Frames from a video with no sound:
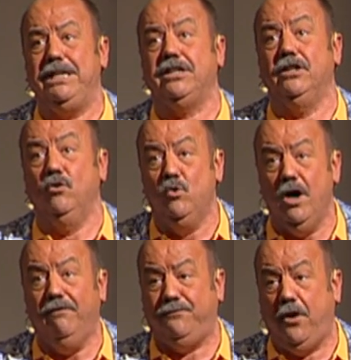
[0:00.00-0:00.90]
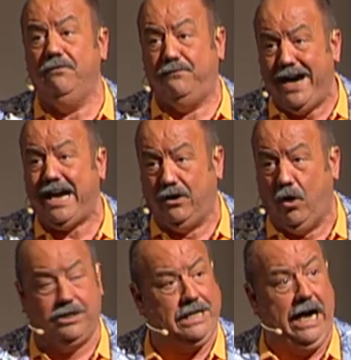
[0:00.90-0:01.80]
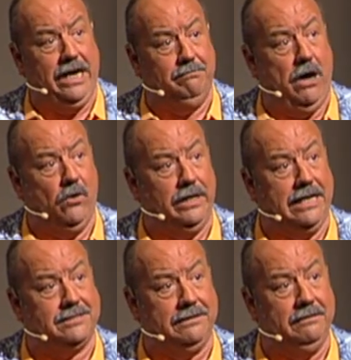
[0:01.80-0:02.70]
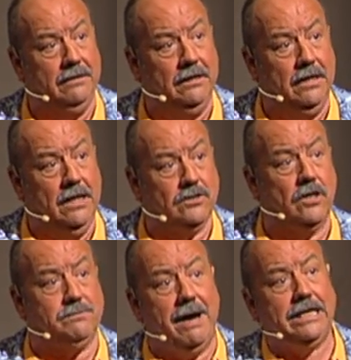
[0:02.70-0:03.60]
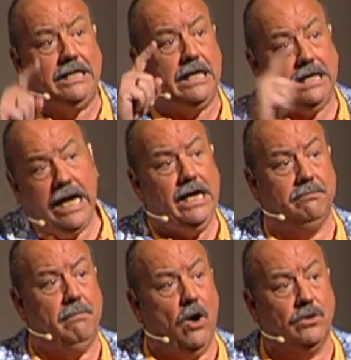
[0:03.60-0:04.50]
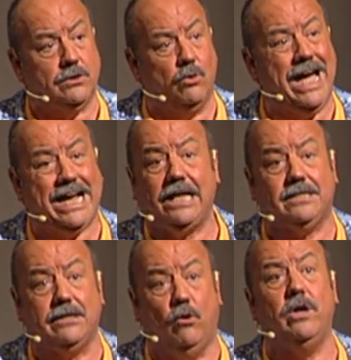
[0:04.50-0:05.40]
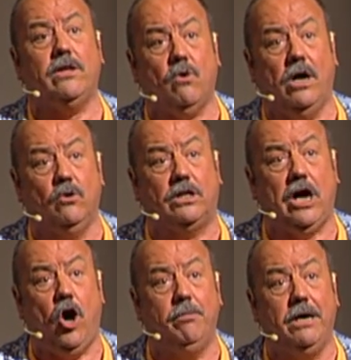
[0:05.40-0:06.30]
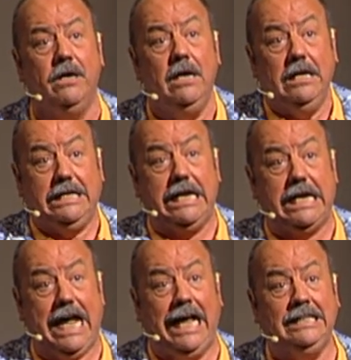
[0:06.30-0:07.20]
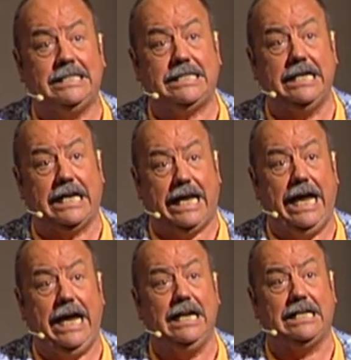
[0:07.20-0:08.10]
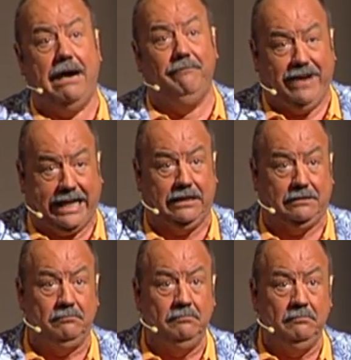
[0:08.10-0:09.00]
bitte nur von Fachleute einbauen lassen. Sonst macht dich jede Maus oder Katze oder sogar nur Taube die ganze Gegend am Wackeln.